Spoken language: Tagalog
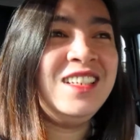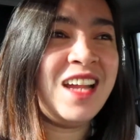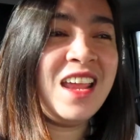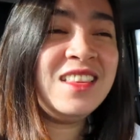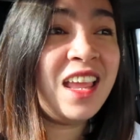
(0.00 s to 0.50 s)

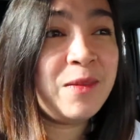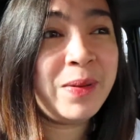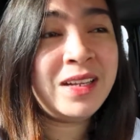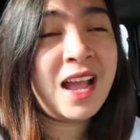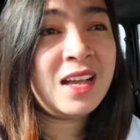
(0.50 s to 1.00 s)
Siya hindi,
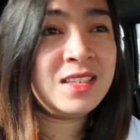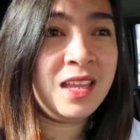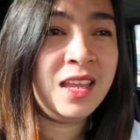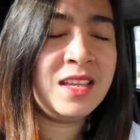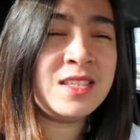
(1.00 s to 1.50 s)
pagka
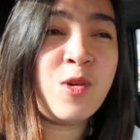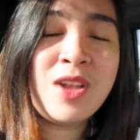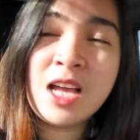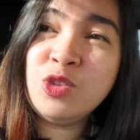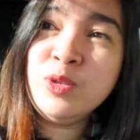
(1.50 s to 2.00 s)
kasi
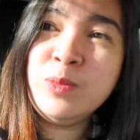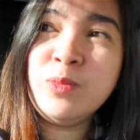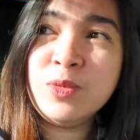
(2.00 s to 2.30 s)
sa ulado,